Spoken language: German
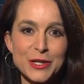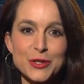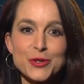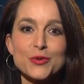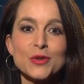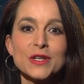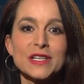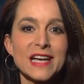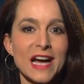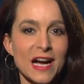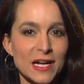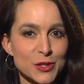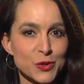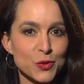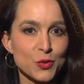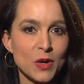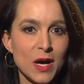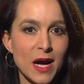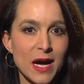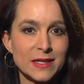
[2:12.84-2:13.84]
Eine Schule in
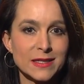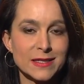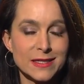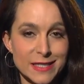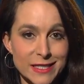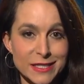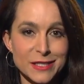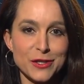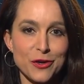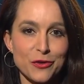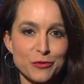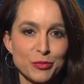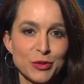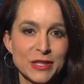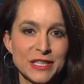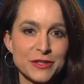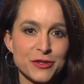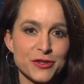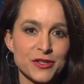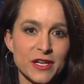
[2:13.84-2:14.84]
Karlsruhe hat nicht auf
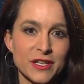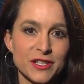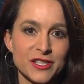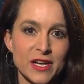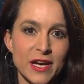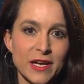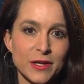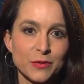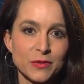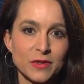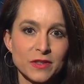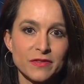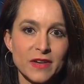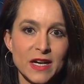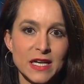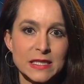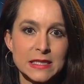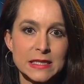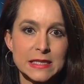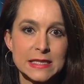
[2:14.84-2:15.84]
politische Entscheidungen
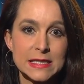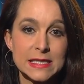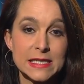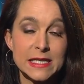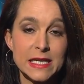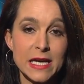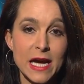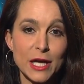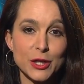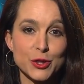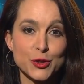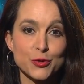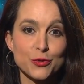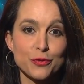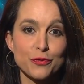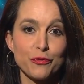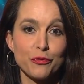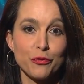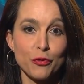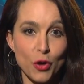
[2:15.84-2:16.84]
gewartet. Sie hat
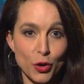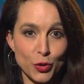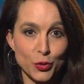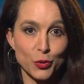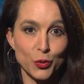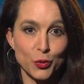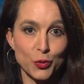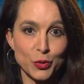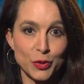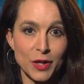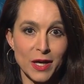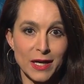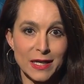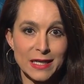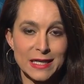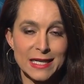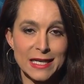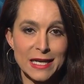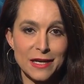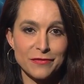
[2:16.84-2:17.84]
schon vor Corona
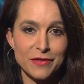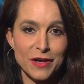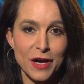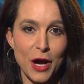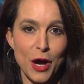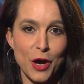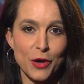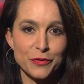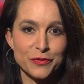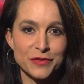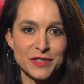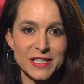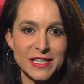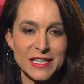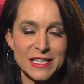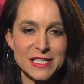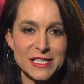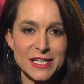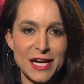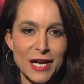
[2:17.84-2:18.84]
clever auf
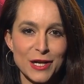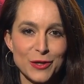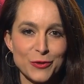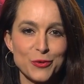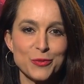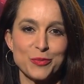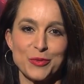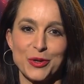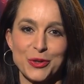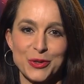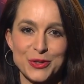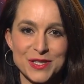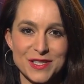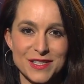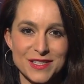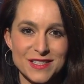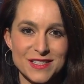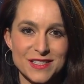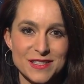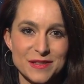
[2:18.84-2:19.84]
digital
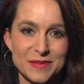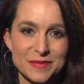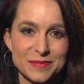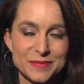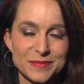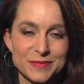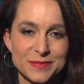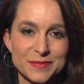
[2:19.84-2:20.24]
umgerüstet.